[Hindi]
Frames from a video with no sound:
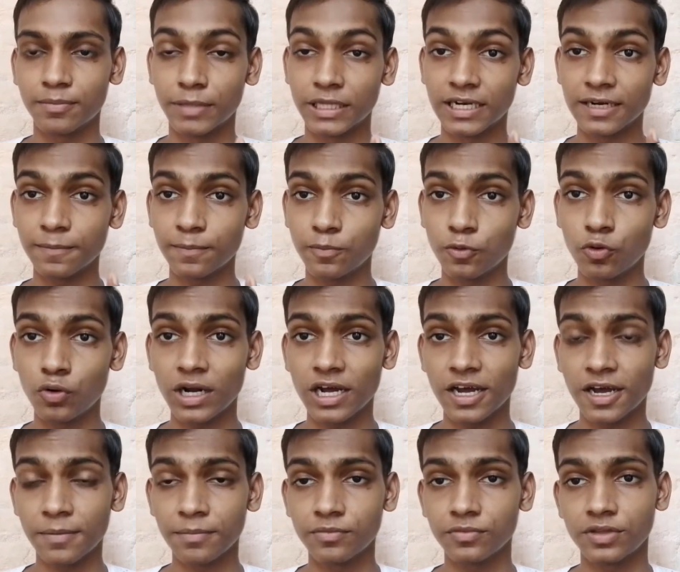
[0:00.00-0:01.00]
मतलब पूरा
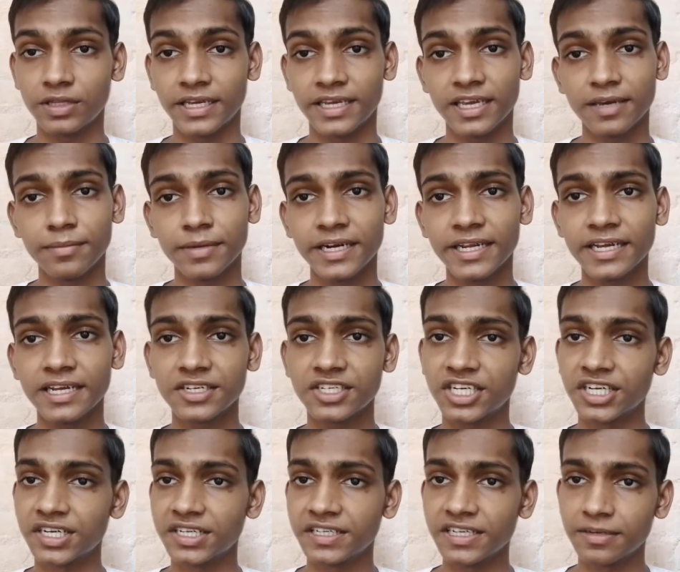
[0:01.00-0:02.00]
हम देखिए मेरी एक
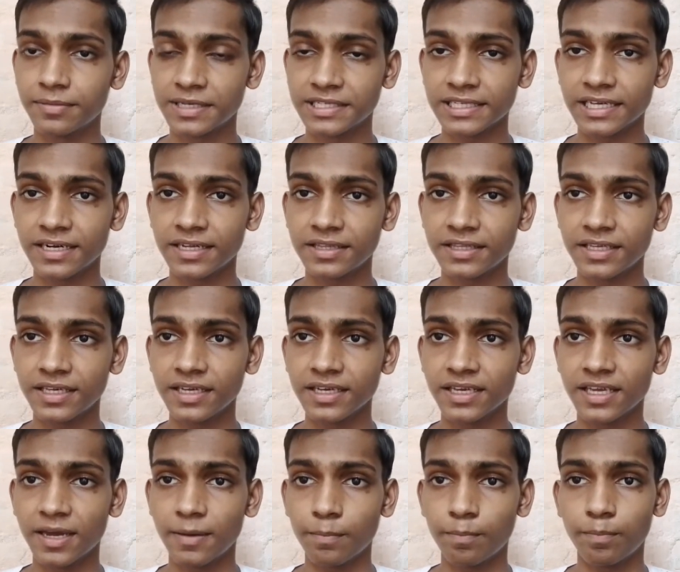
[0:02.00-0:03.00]
स्ट्रेटजी हमेशा रहती है
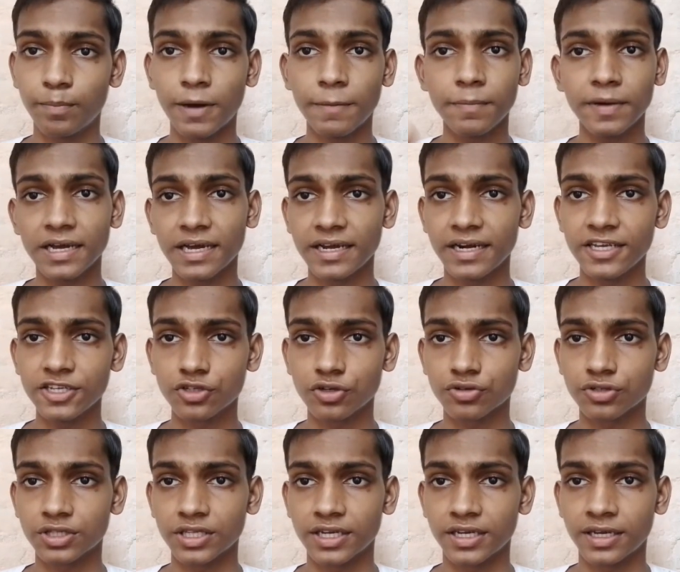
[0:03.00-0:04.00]
कि हम पंप का ही नहीं
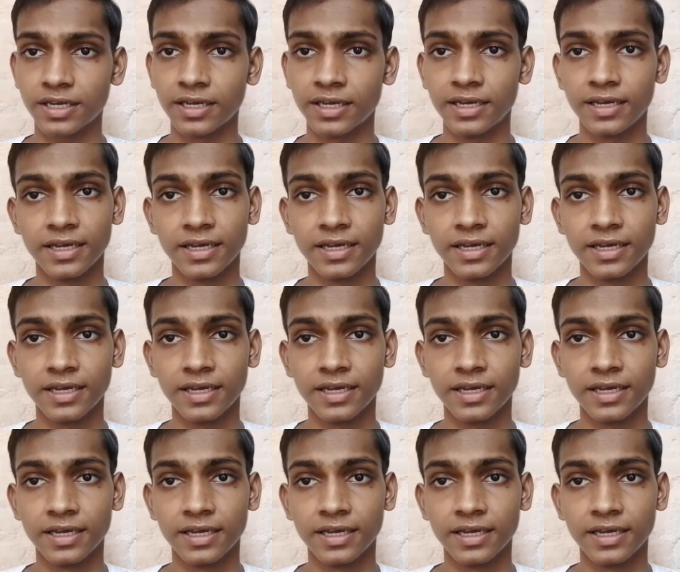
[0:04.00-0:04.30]
सोचते हैं